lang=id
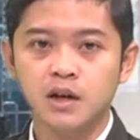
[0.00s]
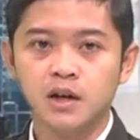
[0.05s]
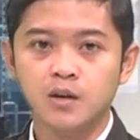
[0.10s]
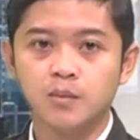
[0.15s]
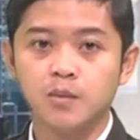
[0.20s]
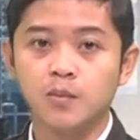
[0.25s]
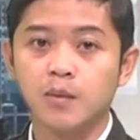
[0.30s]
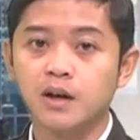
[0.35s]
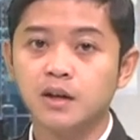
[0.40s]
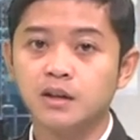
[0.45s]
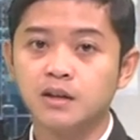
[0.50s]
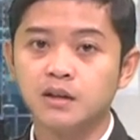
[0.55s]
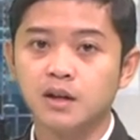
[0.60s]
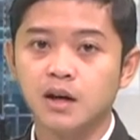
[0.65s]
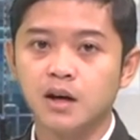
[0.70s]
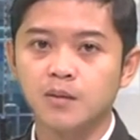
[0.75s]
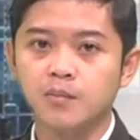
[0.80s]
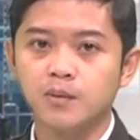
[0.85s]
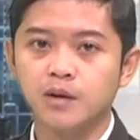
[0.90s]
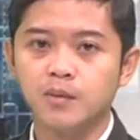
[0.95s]
berbagi di tengah
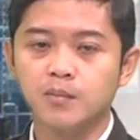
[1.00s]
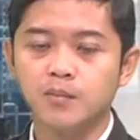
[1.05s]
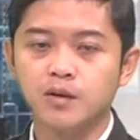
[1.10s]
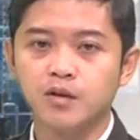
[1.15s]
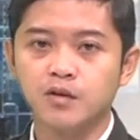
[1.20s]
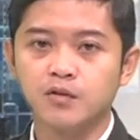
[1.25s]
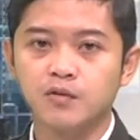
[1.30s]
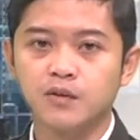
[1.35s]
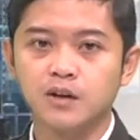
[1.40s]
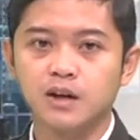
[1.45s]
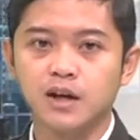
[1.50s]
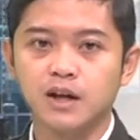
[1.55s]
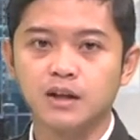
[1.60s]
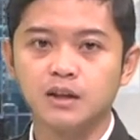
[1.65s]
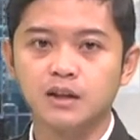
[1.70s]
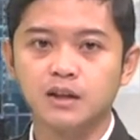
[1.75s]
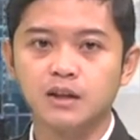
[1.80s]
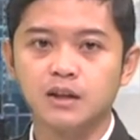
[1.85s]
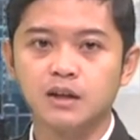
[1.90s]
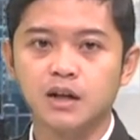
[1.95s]
pandemi
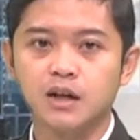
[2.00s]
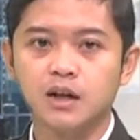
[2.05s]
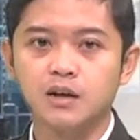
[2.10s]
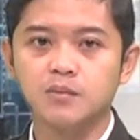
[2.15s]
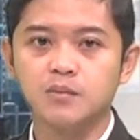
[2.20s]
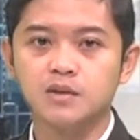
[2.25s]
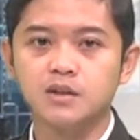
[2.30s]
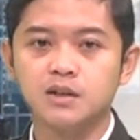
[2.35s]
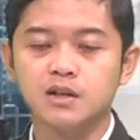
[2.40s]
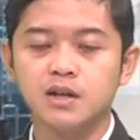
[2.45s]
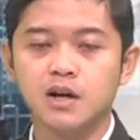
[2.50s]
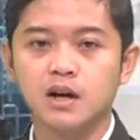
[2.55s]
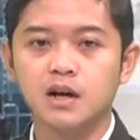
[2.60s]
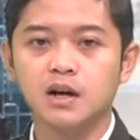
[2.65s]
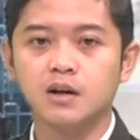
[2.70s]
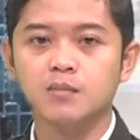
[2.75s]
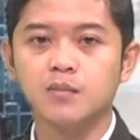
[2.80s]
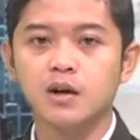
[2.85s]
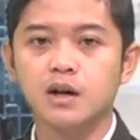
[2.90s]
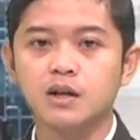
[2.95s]
COVID-19 dengan menyediakan
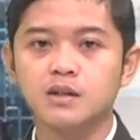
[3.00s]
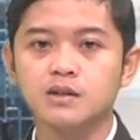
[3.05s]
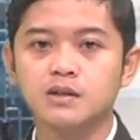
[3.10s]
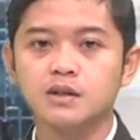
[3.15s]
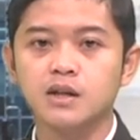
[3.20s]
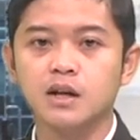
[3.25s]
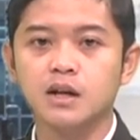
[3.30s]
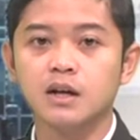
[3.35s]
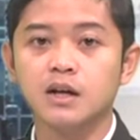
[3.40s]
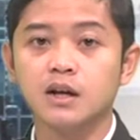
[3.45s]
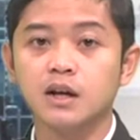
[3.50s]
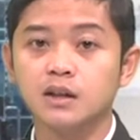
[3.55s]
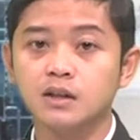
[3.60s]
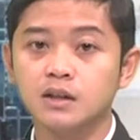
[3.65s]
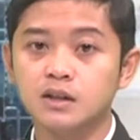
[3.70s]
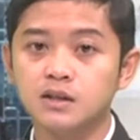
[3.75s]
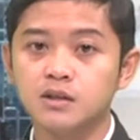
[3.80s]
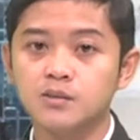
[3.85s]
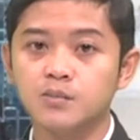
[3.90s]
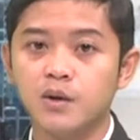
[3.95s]
makan siang
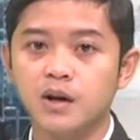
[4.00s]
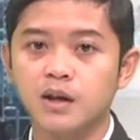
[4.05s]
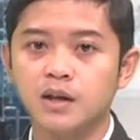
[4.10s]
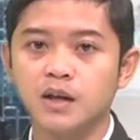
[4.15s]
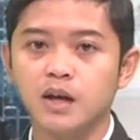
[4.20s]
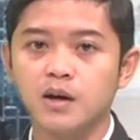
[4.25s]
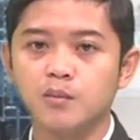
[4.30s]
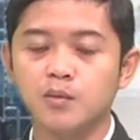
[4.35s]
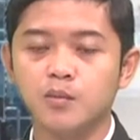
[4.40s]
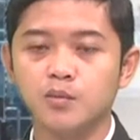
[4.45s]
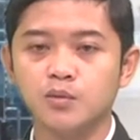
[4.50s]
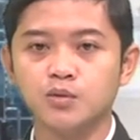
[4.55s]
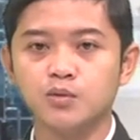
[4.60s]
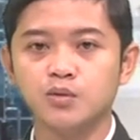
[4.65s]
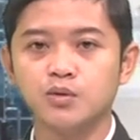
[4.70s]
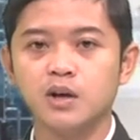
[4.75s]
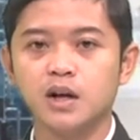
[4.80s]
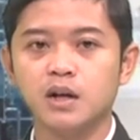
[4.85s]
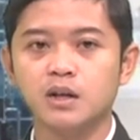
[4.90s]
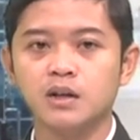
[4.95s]
gratis bagi yang
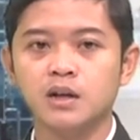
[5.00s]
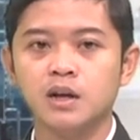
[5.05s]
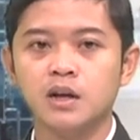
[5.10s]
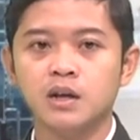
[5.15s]
membutuhkan.